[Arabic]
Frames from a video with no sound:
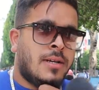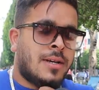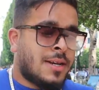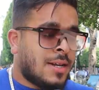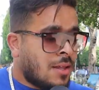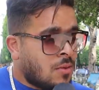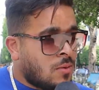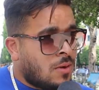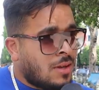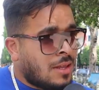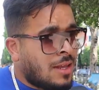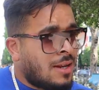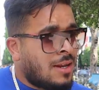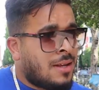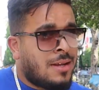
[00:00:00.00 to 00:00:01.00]
الرسول
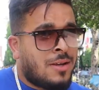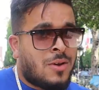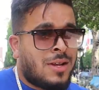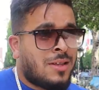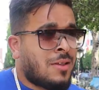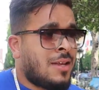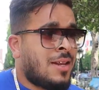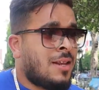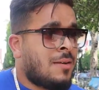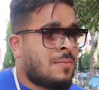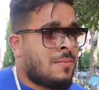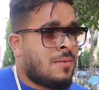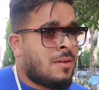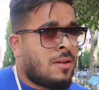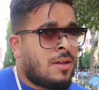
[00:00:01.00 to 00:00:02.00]
صلى الله عليه
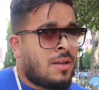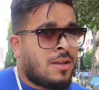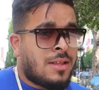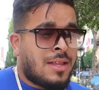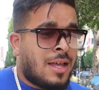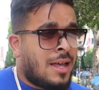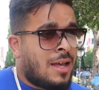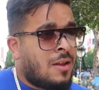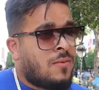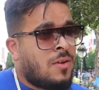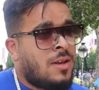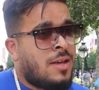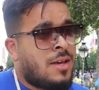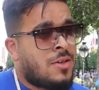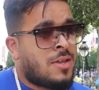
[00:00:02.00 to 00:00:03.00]
وسلم سهل في
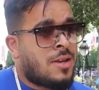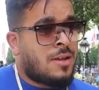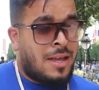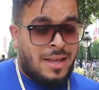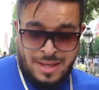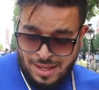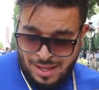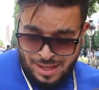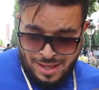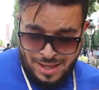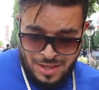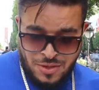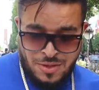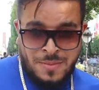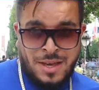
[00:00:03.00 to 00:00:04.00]
الهجرة
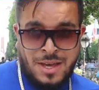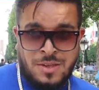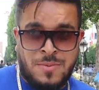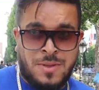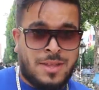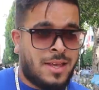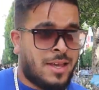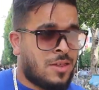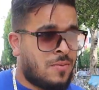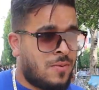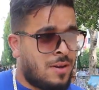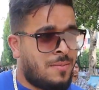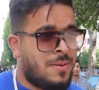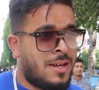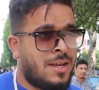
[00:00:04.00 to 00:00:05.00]
حاجة ما عجبتكش في
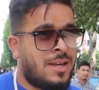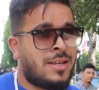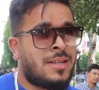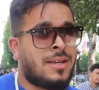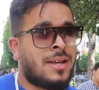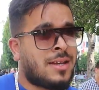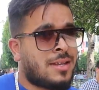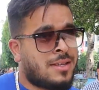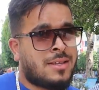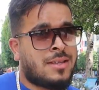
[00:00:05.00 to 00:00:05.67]
البلاد راك